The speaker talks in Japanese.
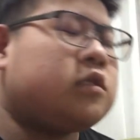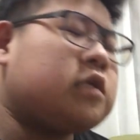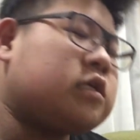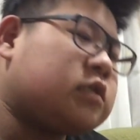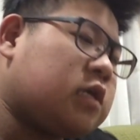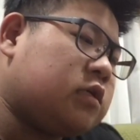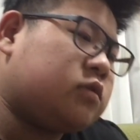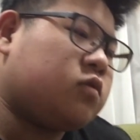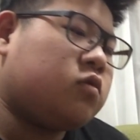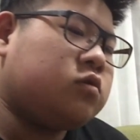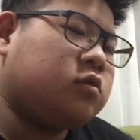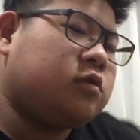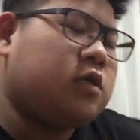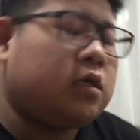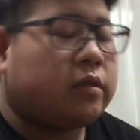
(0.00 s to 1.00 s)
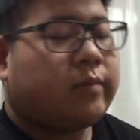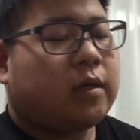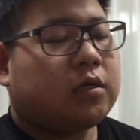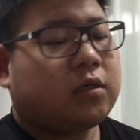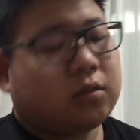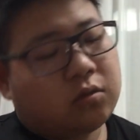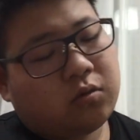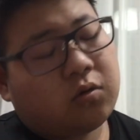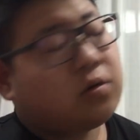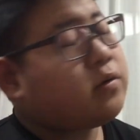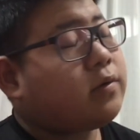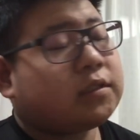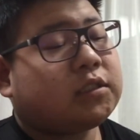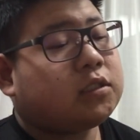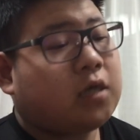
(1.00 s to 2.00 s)
あ確かにそういう言い方もあるけど
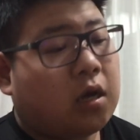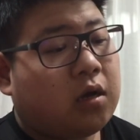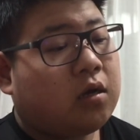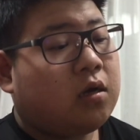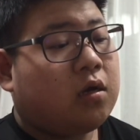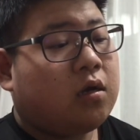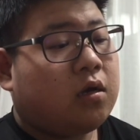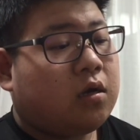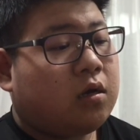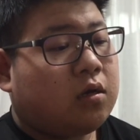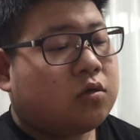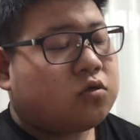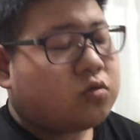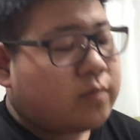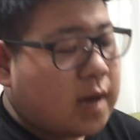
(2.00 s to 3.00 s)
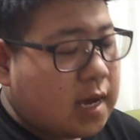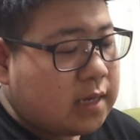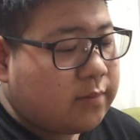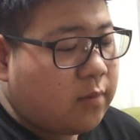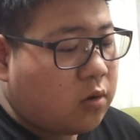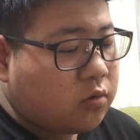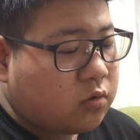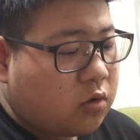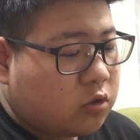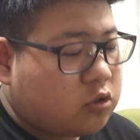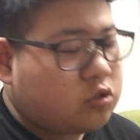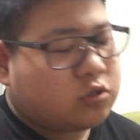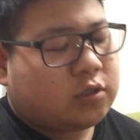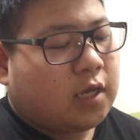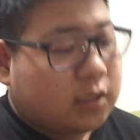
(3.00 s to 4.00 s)
俺は違ううまいもんを
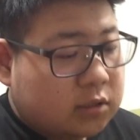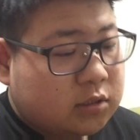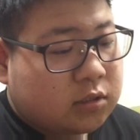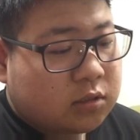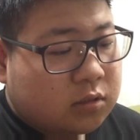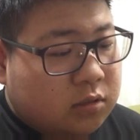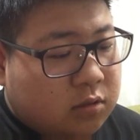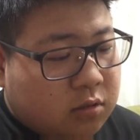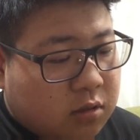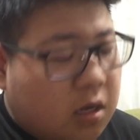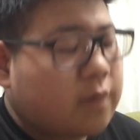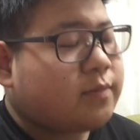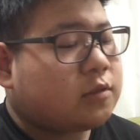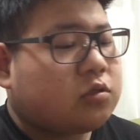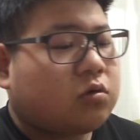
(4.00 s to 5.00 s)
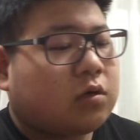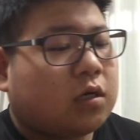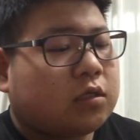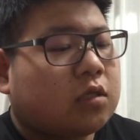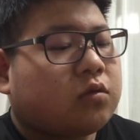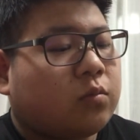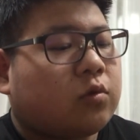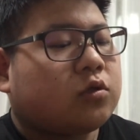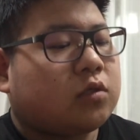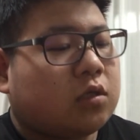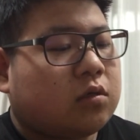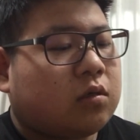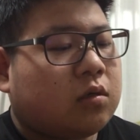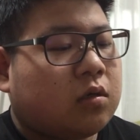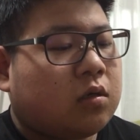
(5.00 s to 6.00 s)
食うやつが美食家だと思っ
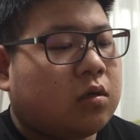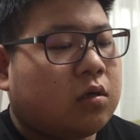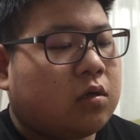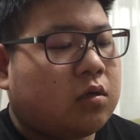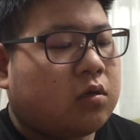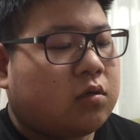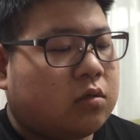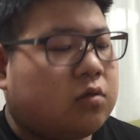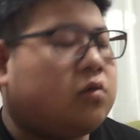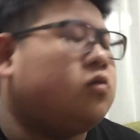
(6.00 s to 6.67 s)
てるう